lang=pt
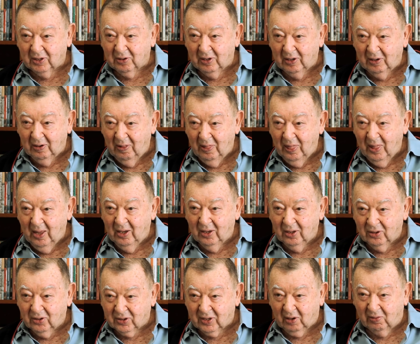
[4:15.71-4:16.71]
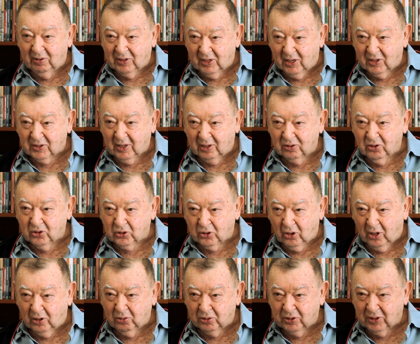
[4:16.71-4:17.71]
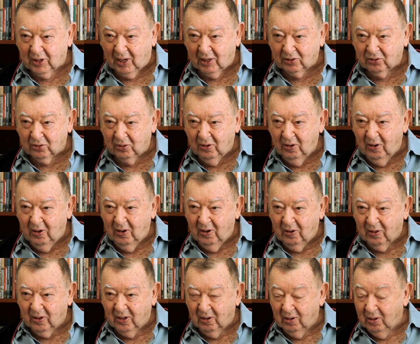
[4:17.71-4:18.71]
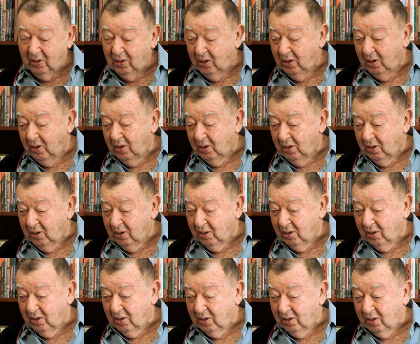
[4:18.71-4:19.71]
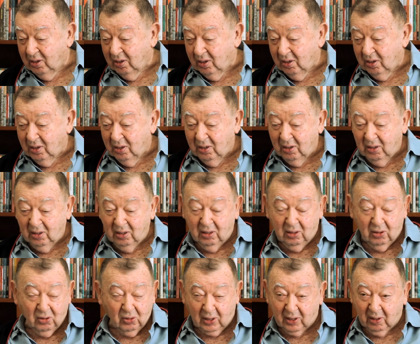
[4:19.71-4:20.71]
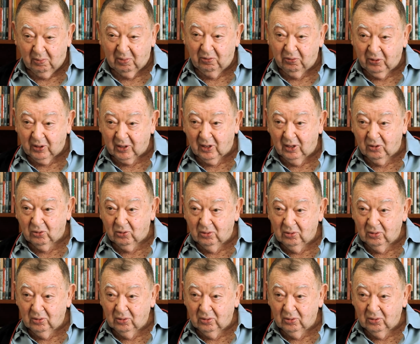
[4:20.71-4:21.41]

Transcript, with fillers: né? estava interessado em história do teatro. Né? E eu acabei ficando.